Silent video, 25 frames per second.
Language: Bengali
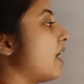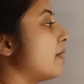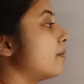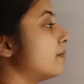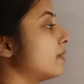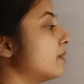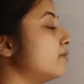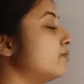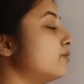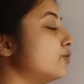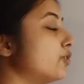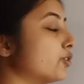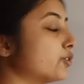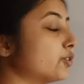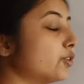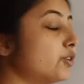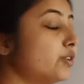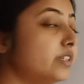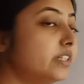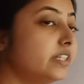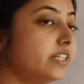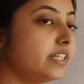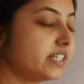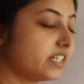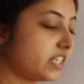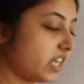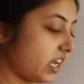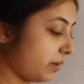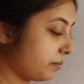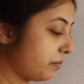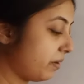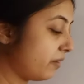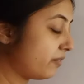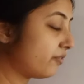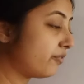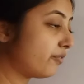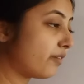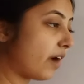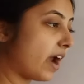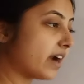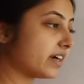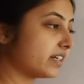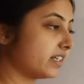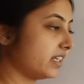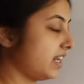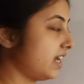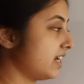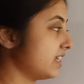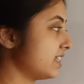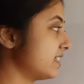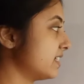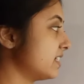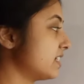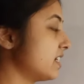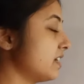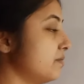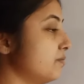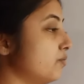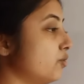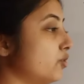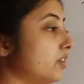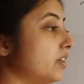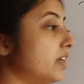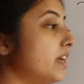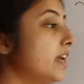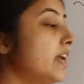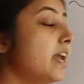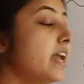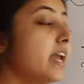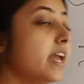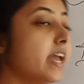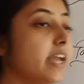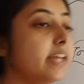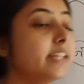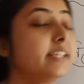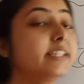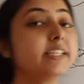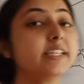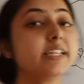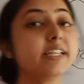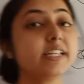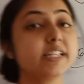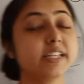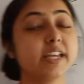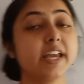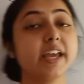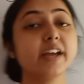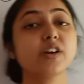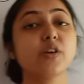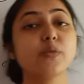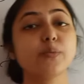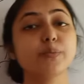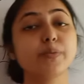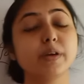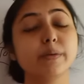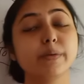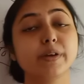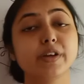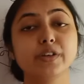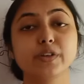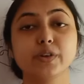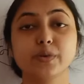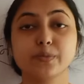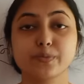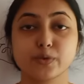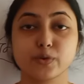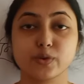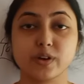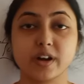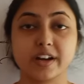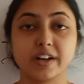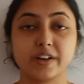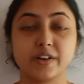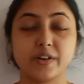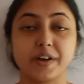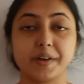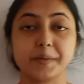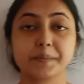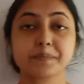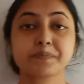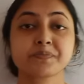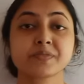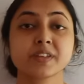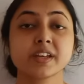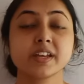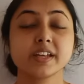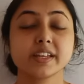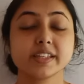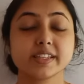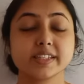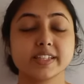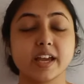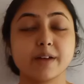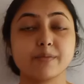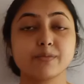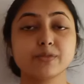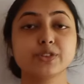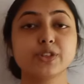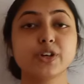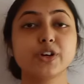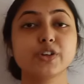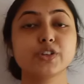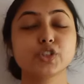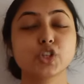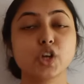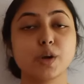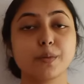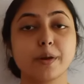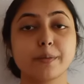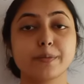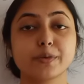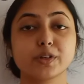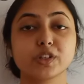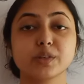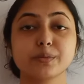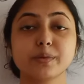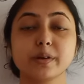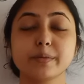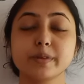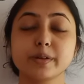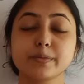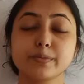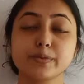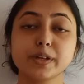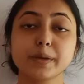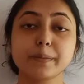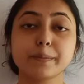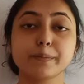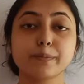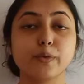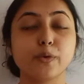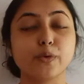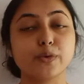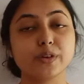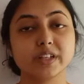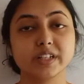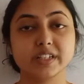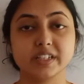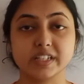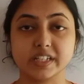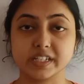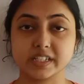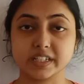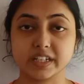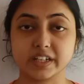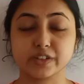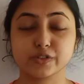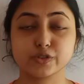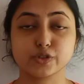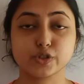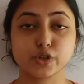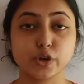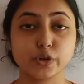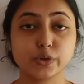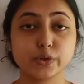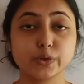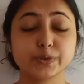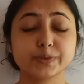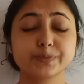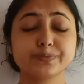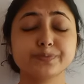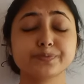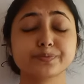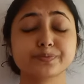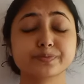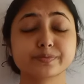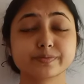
আমরা মূলত নিষেক বা ফার্টিলাইজেশন বলি এই নিষেক বিভিন্ন প্রকারের হয় যেমন ধরো সবার প্রথমে আমরা পড়ি বহি নিষেক যখন